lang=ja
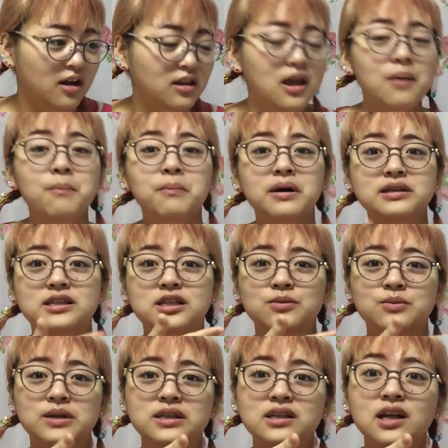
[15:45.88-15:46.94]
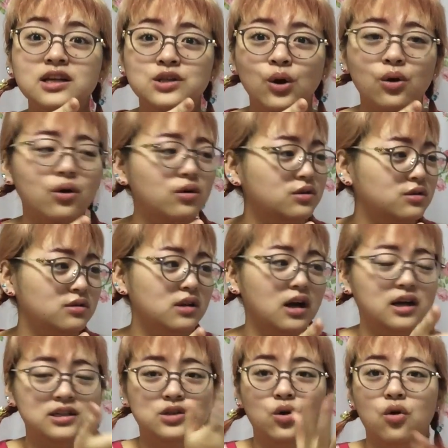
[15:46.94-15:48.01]
年末みんなそう、なん
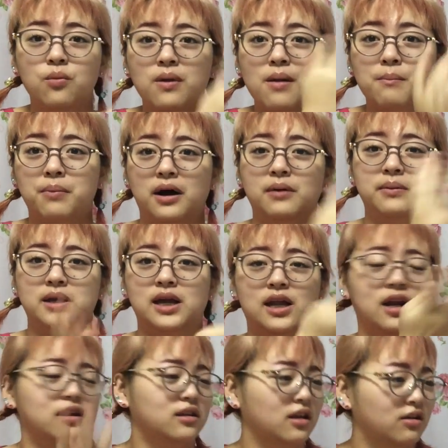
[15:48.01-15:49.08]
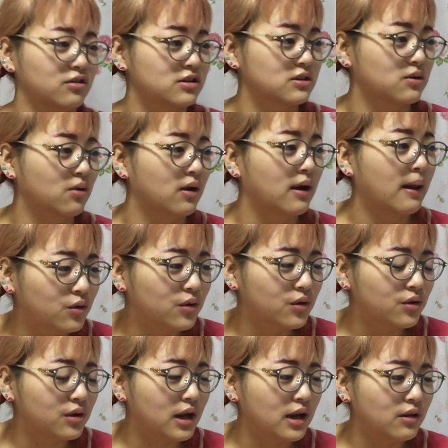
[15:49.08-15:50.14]
かそうメンバーみたいになってる。すごい。どの
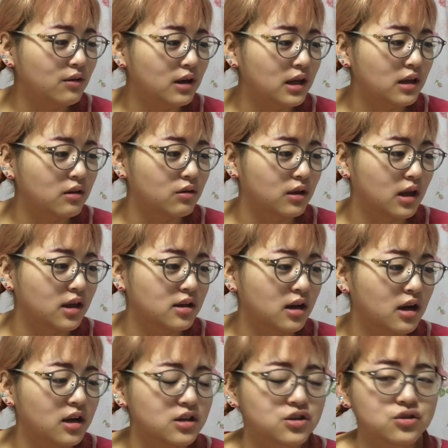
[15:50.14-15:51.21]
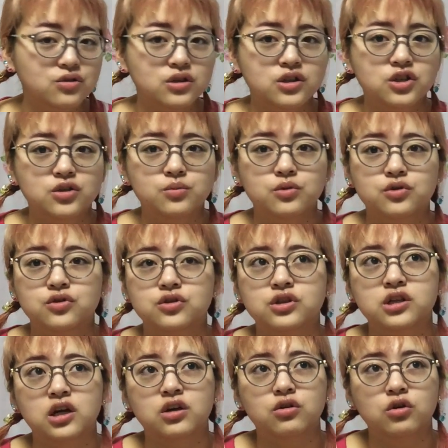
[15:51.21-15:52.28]
くらいの頻度で原宿に出没し
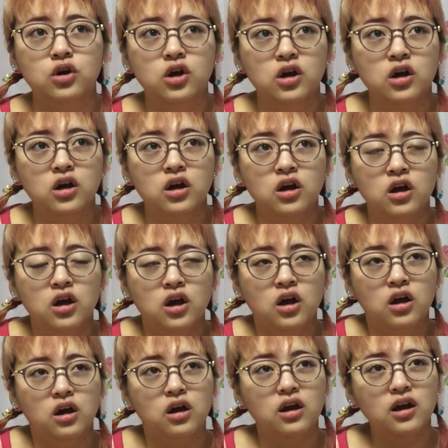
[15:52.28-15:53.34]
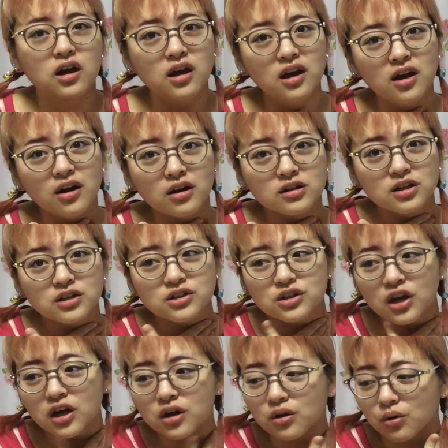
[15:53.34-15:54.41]
ているへえー、私
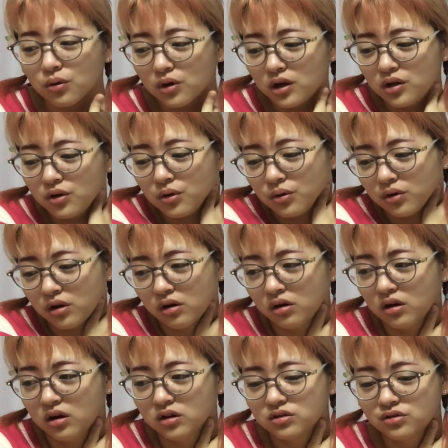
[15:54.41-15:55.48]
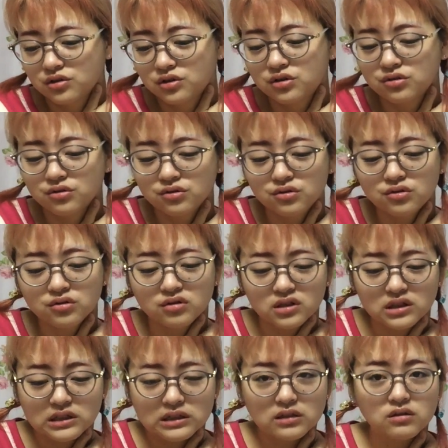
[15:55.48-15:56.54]
結構いるよ。だから、週
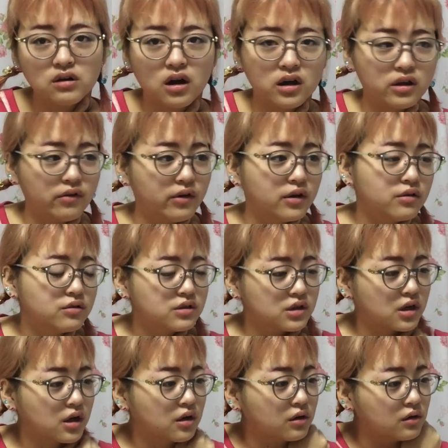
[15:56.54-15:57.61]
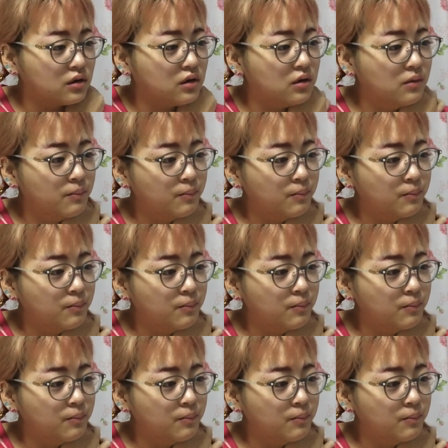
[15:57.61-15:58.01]
1ぐらいではいるんじゃないかな。